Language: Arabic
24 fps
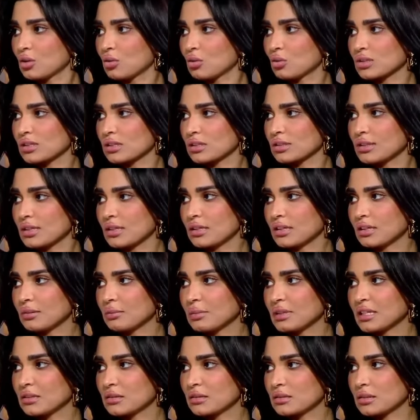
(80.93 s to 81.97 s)
والصين
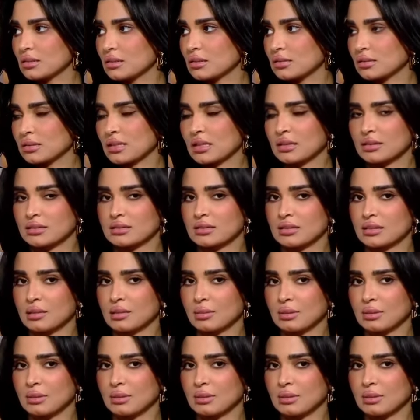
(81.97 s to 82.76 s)
الحين بدأت صارت